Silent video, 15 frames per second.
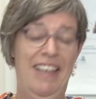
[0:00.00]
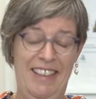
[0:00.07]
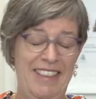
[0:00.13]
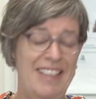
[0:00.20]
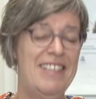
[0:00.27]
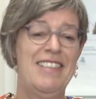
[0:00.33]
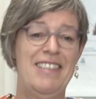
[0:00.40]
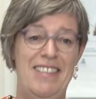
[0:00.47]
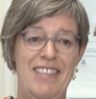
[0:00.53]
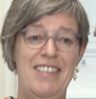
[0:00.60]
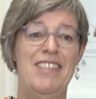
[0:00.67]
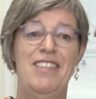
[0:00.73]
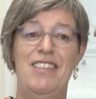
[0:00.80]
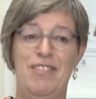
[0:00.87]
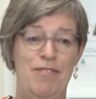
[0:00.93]
jetzt
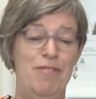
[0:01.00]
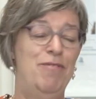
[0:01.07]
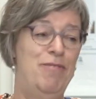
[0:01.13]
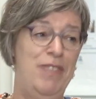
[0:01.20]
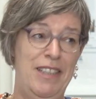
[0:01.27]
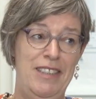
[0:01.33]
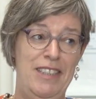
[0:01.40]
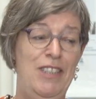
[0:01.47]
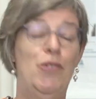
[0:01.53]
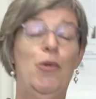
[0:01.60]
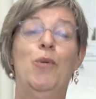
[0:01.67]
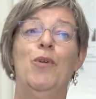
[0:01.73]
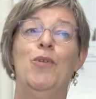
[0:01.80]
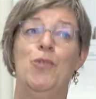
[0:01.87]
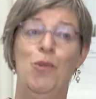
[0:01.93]
ist es fertig
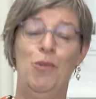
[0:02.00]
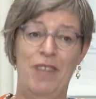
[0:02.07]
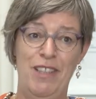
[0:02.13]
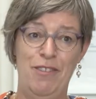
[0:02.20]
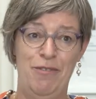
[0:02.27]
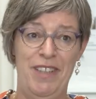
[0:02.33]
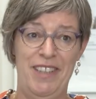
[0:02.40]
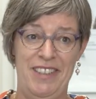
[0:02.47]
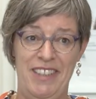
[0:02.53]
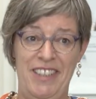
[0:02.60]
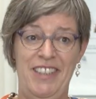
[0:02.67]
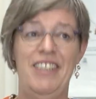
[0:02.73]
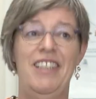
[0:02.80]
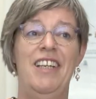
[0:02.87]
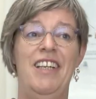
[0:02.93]
oder so weit
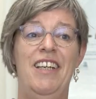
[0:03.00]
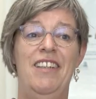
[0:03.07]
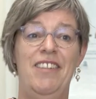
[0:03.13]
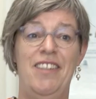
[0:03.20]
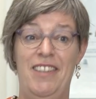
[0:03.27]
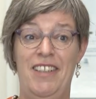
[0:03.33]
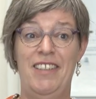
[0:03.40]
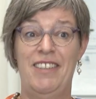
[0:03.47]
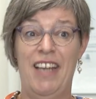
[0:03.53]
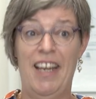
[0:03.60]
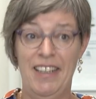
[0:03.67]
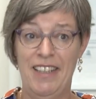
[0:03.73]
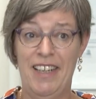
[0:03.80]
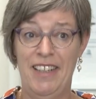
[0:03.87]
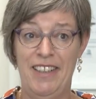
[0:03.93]
fertig, dass ich es
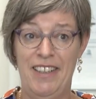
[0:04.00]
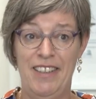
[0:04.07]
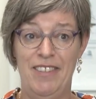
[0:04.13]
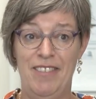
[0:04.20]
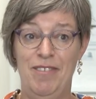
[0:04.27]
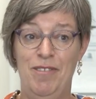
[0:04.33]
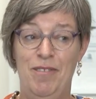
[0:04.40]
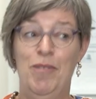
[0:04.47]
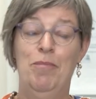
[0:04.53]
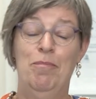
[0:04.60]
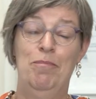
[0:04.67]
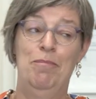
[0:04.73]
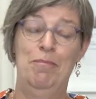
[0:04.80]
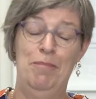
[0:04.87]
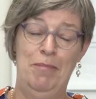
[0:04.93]
einreiche
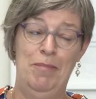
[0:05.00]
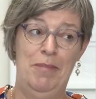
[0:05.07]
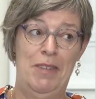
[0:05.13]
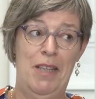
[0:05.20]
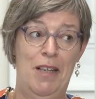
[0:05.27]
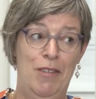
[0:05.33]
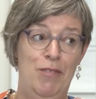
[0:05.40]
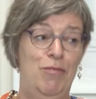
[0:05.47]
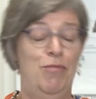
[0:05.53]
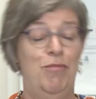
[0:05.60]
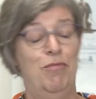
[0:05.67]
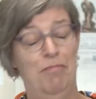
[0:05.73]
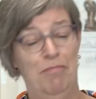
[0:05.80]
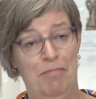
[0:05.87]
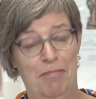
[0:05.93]
darf,
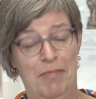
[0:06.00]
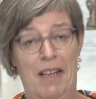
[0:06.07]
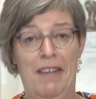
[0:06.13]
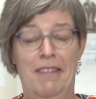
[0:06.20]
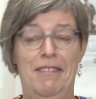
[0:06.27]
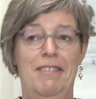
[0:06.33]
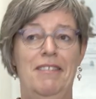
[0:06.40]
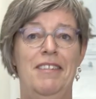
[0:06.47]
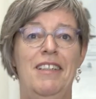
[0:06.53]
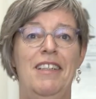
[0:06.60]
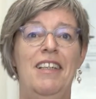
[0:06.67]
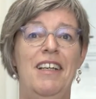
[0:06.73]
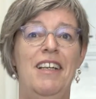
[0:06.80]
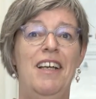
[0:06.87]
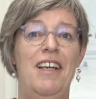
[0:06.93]
kann.
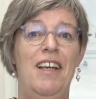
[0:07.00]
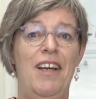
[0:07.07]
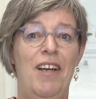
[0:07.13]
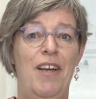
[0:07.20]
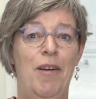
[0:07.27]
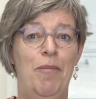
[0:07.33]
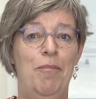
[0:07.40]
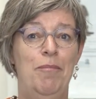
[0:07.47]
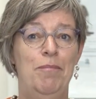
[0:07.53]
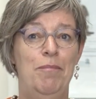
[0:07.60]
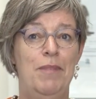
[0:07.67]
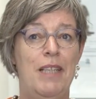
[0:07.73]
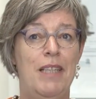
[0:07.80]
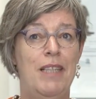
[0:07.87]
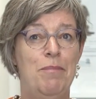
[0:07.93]
Ähm,
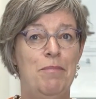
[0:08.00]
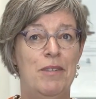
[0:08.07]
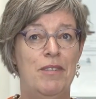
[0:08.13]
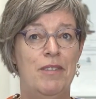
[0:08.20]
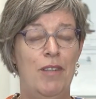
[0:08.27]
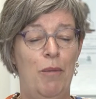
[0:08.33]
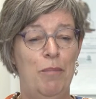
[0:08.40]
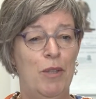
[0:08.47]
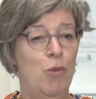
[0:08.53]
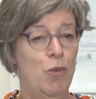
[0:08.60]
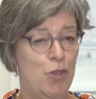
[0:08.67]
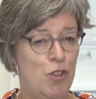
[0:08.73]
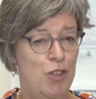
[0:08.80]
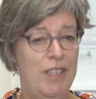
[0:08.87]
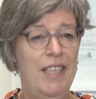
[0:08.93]
da gibt es, glaube ich,
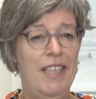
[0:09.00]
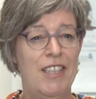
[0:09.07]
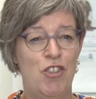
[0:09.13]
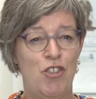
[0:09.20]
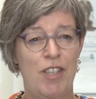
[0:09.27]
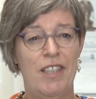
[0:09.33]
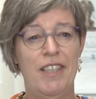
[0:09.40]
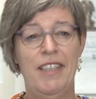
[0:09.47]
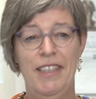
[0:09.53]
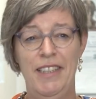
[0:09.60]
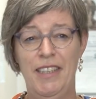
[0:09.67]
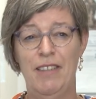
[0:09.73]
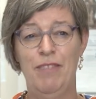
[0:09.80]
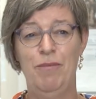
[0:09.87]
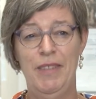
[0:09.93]
unterschiedliche
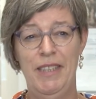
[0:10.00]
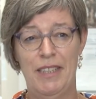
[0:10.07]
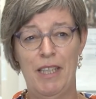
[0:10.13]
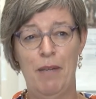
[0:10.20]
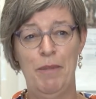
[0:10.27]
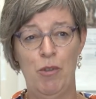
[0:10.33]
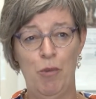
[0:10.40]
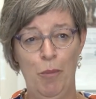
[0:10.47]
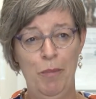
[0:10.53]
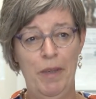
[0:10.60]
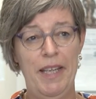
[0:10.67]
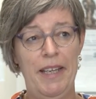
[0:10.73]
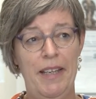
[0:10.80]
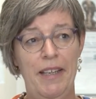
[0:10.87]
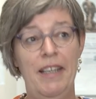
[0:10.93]
Strategien, wie ich damit
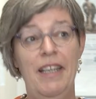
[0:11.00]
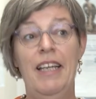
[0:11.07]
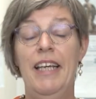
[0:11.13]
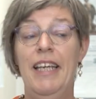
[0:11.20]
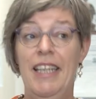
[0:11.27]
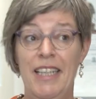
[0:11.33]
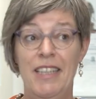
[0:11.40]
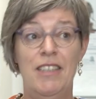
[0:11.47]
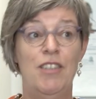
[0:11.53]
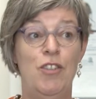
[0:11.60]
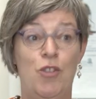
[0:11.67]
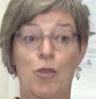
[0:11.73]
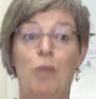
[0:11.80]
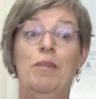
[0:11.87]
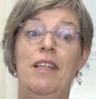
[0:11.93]
umgehe.
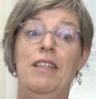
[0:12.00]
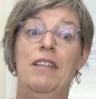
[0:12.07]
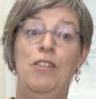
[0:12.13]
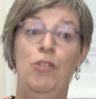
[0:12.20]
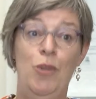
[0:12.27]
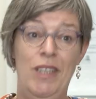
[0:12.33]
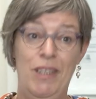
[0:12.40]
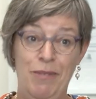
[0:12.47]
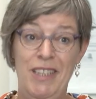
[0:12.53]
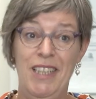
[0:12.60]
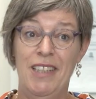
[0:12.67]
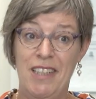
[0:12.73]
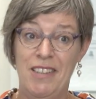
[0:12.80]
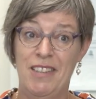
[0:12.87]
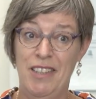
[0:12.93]
Erstens kommt da natürlich wieder
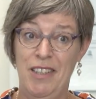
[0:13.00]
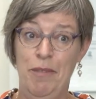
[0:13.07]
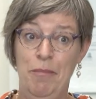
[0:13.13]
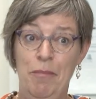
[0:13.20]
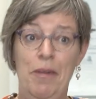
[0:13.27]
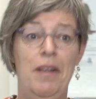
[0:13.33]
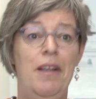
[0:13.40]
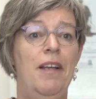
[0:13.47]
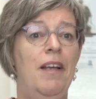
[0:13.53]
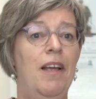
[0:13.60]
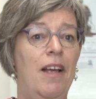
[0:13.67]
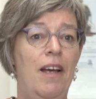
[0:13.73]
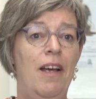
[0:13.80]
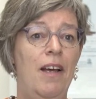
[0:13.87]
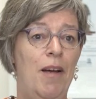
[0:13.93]
das Team.
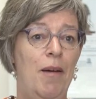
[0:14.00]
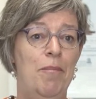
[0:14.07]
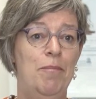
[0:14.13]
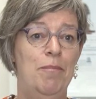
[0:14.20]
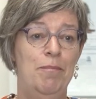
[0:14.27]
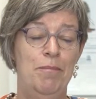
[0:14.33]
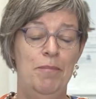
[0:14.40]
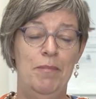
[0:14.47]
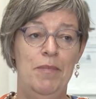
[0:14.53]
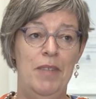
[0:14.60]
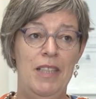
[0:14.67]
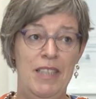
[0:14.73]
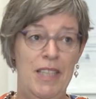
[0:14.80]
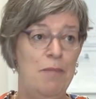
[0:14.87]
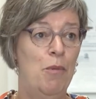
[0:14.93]
Ähm,
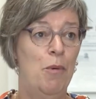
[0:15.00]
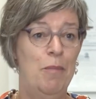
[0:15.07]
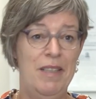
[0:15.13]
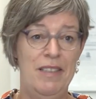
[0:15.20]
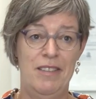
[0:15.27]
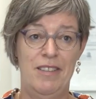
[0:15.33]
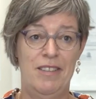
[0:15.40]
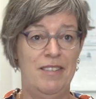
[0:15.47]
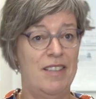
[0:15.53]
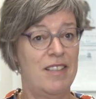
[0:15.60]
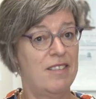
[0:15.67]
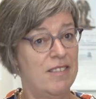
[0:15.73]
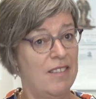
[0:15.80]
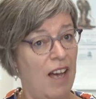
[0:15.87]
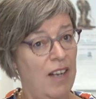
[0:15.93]
in dem Moment,
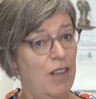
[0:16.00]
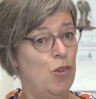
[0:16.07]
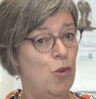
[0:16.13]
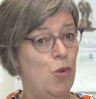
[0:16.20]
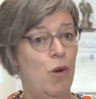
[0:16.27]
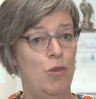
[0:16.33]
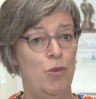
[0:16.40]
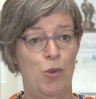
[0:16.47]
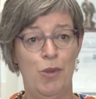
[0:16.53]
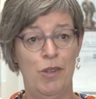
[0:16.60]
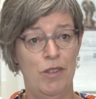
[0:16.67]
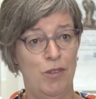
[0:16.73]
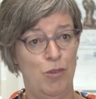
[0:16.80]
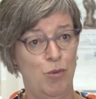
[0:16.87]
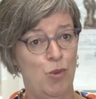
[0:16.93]
dass alle
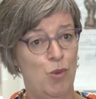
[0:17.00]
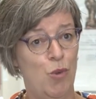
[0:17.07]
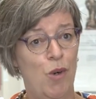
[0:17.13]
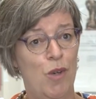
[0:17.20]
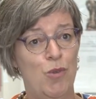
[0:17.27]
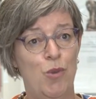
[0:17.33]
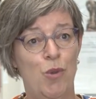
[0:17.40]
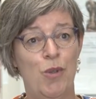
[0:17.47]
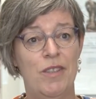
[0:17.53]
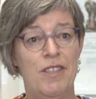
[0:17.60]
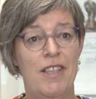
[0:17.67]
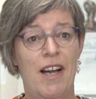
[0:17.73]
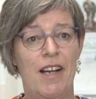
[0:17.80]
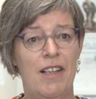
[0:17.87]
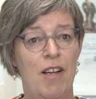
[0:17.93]
Co-Autorinnen und Co-Autoren
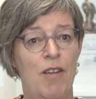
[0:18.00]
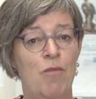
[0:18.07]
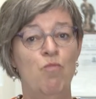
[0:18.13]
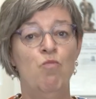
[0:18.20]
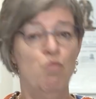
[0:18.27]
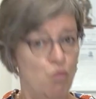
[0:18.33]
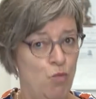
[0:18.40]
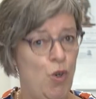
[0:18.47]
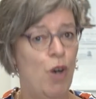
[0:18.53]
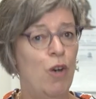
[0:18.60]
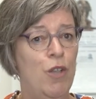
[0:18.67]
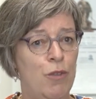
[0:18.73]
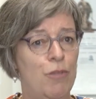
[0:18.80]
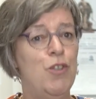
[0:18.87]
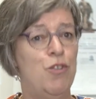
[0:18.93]
sagen, ja,
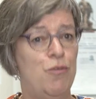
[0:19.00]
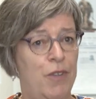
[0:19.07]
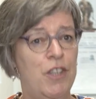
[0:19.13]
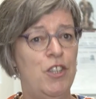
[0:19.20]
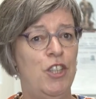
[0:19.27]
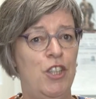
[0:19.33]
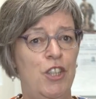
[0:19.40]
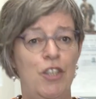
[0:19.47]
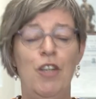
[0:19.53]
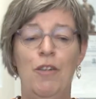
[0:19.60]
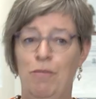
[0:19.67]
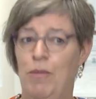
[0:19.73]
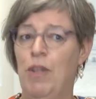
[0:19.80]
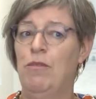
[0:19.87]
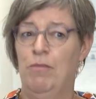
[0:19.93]
ich finde es fertig,
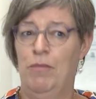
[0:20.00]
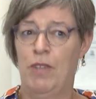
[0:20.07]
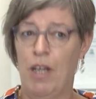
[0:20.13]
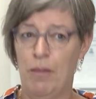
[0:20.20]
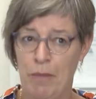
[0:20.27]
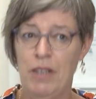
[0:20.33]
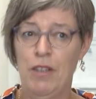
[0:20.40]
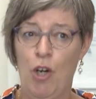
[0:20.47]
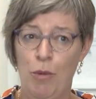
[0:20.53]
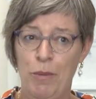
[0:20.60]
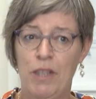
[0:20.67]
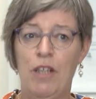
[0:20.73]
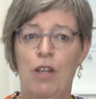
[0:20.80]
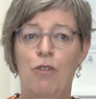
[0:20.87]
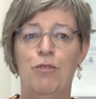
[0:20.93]
dann kann man, glaube
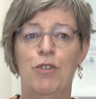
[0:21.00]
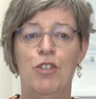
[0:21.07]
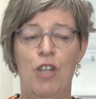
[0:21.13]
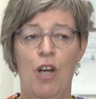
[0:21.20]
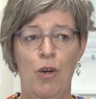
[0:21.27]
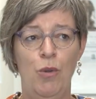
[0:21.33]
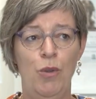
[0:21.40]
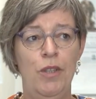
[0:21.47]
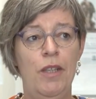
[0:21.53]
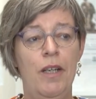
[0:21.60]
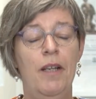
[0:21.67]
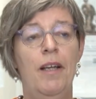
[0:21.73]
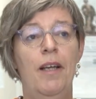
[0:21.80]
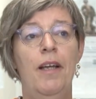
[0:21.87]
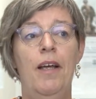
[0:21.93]
ich, darauf vertrauen.
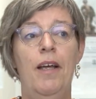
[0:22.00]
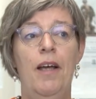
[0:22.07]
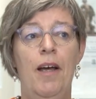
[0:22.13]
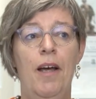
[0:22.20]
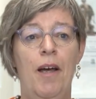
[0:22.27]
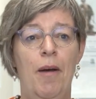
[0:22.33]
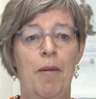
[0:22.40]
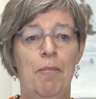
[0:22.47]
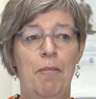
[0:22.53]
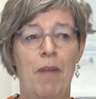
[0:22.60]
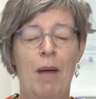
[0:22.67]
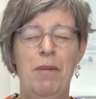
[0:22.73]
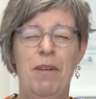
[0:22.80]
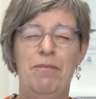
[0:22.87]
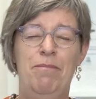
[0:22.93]
Ähm,
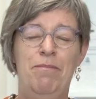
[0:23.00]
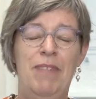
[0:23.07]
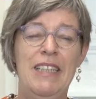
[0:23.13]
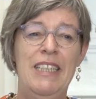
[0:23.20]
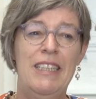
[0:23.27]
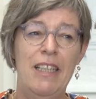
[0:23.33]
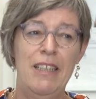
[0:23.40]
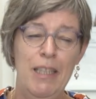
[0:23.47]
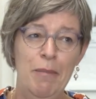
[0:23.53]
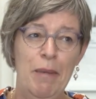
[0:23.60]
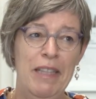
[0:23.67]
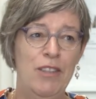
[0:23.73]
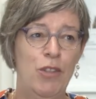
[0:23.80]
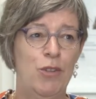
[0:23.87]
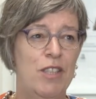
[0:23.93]
aber wenn ich dann
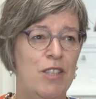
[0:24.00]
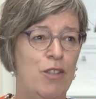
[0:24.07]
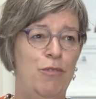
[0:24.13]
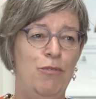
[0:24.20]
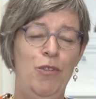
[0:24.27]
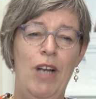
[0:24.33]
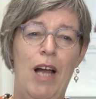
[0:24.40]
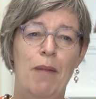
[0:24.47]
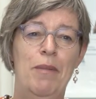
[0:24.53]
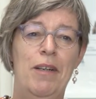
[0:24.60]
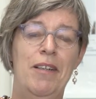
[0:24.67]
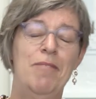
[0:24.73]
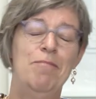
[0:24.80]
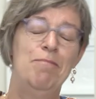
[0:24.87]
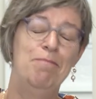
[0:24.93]
immerhin noch das Gefühl
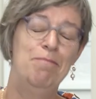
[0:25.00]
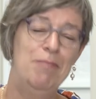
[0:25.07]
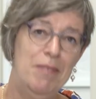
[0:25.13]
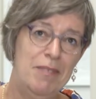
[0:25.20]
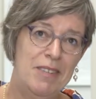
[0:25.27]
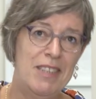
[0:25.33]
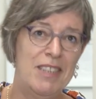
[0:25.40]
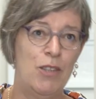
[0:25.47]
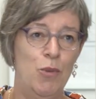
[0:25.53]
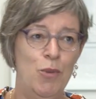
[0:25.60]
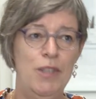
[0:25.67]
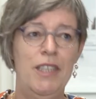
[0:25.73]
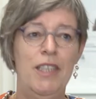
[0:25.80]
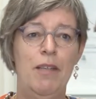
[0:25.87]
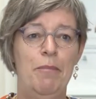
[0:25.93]
habe, dass ich
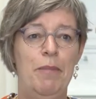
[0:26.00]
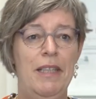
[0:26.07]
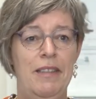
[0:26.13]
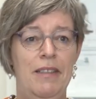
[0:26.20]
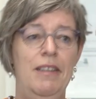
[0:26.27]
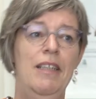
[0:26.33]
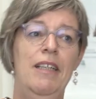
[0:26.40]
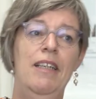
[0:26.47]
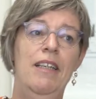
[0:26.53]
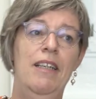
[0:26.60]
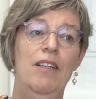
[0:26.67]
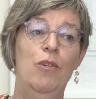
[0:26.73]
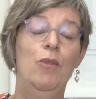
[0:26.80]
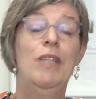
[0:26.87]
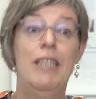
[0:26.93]
unsicher bin
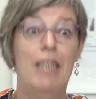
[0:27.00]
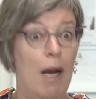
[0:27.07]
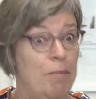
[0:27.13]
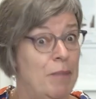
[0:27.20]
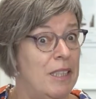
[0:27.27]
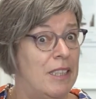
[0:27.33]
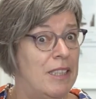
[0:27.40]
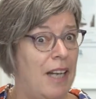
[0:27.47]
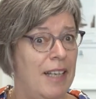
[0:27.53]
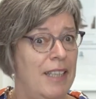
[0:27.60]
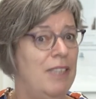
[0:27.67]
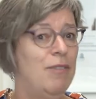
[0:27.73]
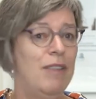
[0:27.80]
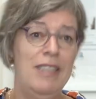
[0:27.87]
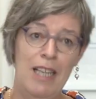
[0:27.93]
und ich habe die
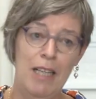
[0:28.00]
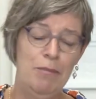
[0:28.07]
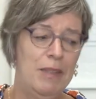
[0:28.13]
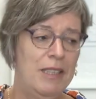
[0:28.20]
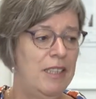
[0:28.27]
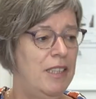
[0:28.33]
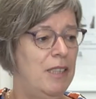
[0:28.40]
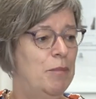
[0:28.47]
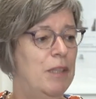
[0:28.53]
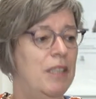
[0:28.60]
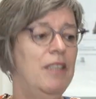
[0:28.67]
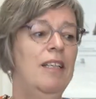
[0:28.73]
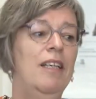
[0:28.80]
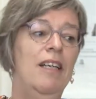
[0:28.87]
Zeit, weil die hat man nicht immer,